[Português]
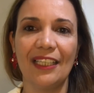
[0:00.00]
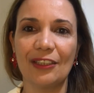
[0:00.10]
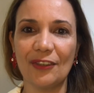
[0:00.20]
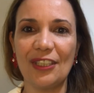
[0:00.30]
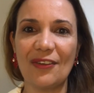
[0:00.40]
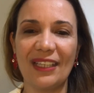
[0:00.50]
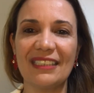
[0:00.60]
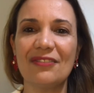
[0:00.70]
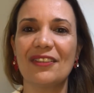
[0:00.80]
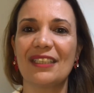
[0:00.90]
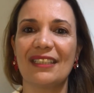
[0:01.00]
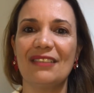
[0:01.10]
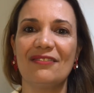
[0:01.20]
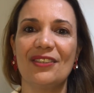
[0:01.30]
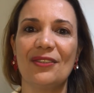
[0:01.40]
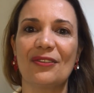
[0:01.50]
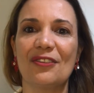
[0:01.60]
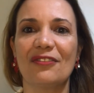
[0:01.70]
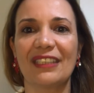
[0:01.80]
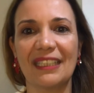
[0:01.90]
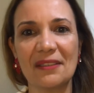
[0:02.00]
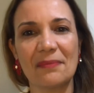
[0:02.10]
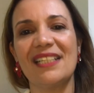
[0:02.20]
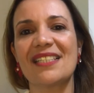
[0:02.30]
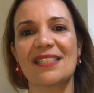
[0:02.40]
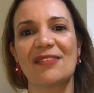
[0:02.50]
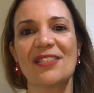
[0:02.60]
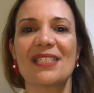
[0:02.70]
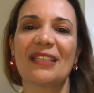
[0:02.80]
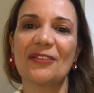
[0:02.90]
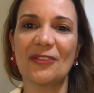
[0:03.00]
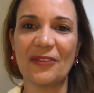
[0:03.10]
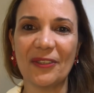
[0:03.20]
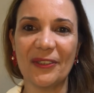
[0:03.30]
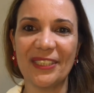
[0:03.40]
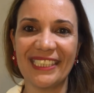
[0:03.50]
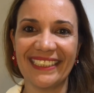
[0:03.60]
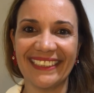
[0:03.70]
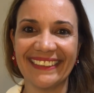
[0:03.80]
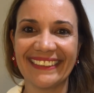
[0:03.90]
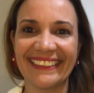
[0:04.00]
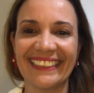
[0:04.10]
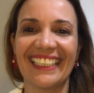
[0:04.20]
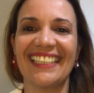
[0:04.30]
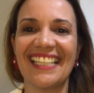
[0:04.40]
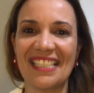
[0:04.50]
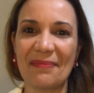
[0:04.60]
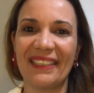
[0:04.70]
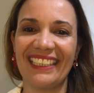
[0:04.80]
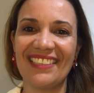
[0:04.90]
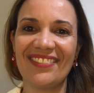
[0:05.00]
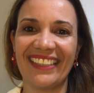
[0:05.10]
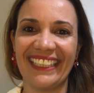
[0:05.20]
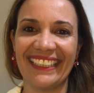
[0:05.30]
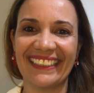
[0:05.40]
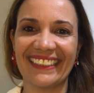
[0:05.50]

Toda quarta-feira tem vídeo novo aqui no Melissa Lucena Odontologia. Até semana que vem!